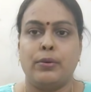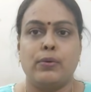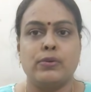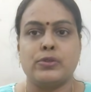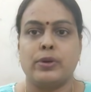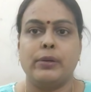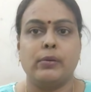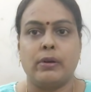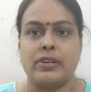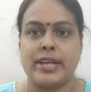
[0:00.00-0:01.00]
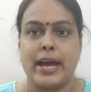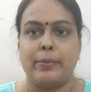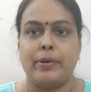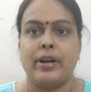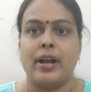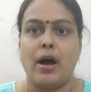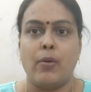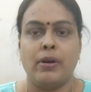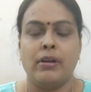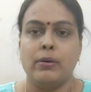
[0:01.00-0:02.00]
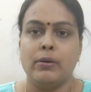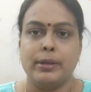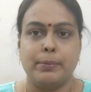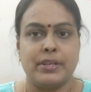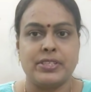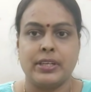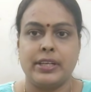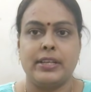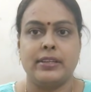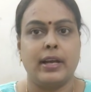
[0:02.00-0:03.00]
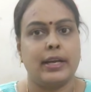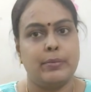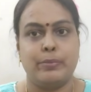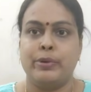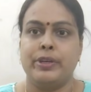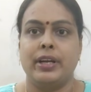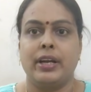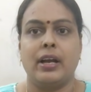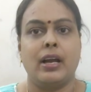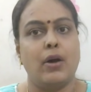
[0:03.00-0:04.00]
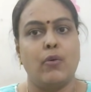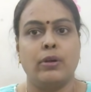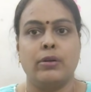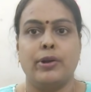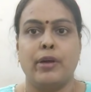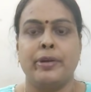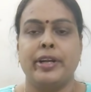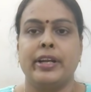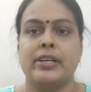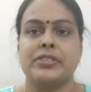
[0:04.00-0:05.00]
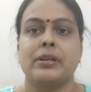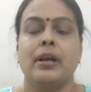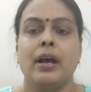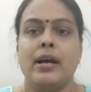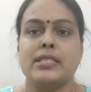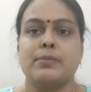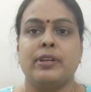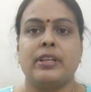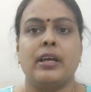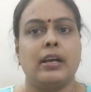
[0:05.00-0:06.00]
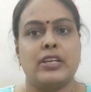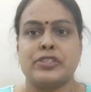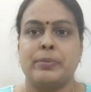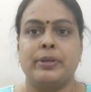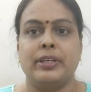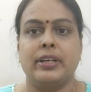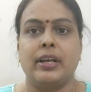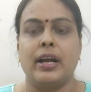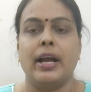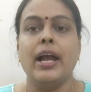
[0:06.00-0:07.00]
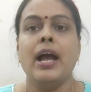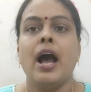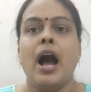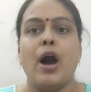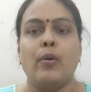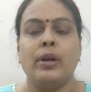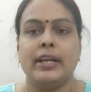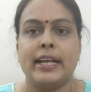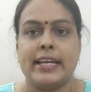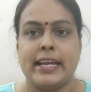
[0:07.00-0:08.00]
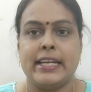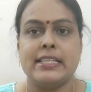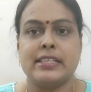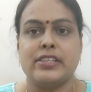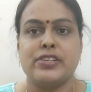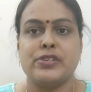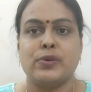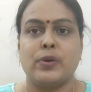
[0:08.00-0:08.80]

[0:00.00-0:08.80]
ட்ரூ ஸ்டோரி உங்க கூட ஷேர் பண்றேன் அவங்களும் டிப்ரெஷன்ல இருந்தாங்க இப்போ இருக்காங்க அவங்களுக்கும் டாமினேட்டிங் கஷ்ட ஹஸ்பண்ட் தான் கஷ்டப்பட்டுட்டு இருக்காங்க அவங்களுக்கு நான் என்ன சஜஷன்